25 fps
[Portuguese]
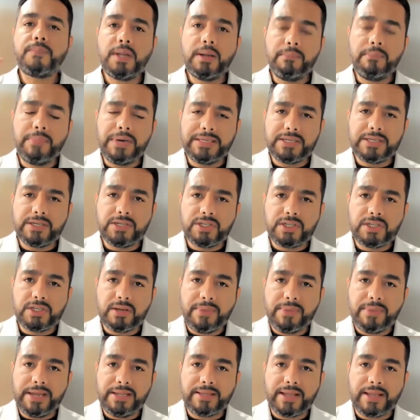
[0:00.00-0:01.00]
Mas a gente
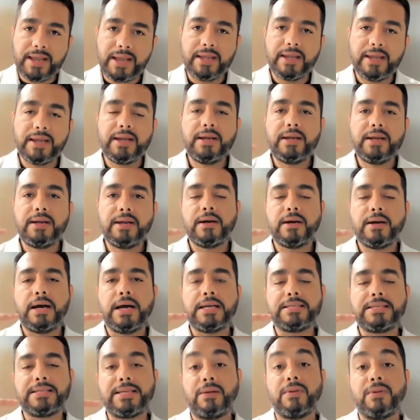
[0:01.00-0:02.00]
também tem
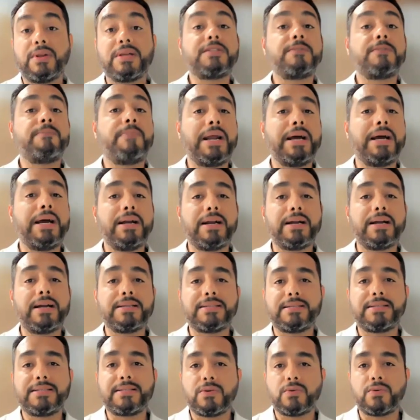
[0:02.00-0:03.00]
as células
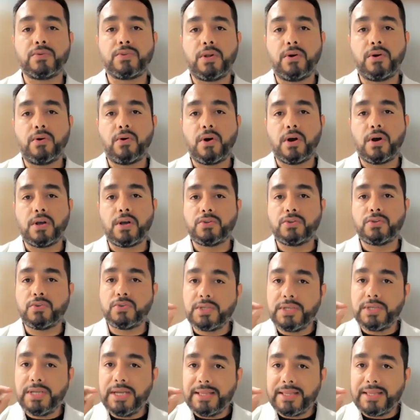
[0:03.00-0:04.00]
brancas, que são os
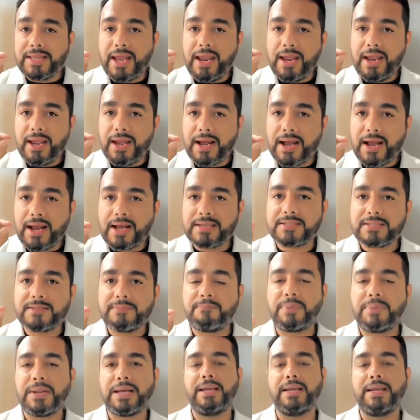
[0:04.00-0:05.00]
leucócitos, e tem as
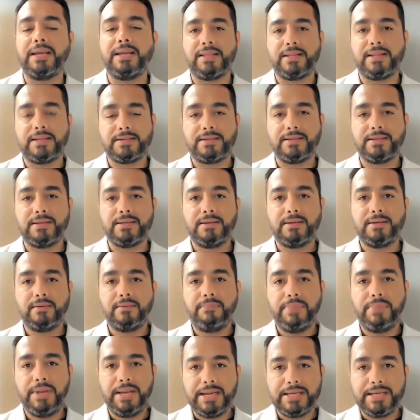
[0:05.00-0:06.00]
plaquetas,
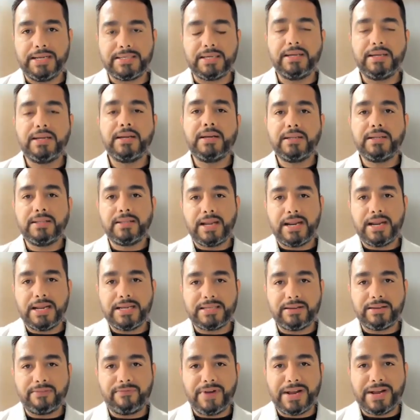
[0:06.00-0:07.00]
beleza? está
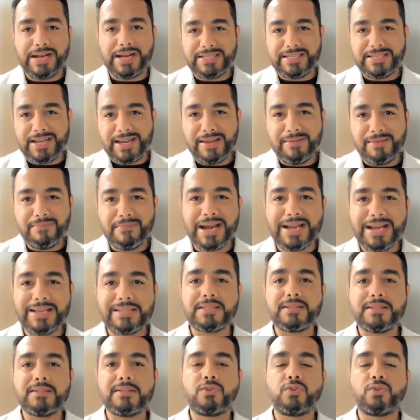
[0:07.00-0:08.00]
nessa fase aí
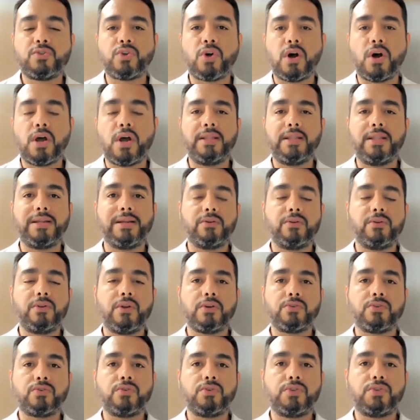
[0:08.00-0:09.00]
mais sólida do
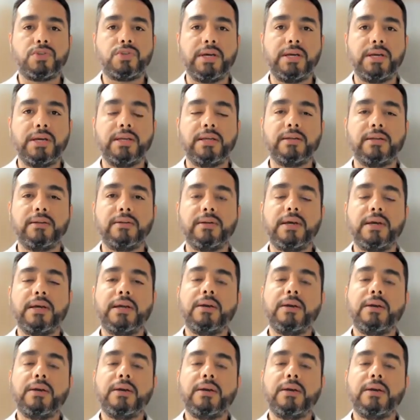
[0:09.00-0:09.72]
nosso sangue.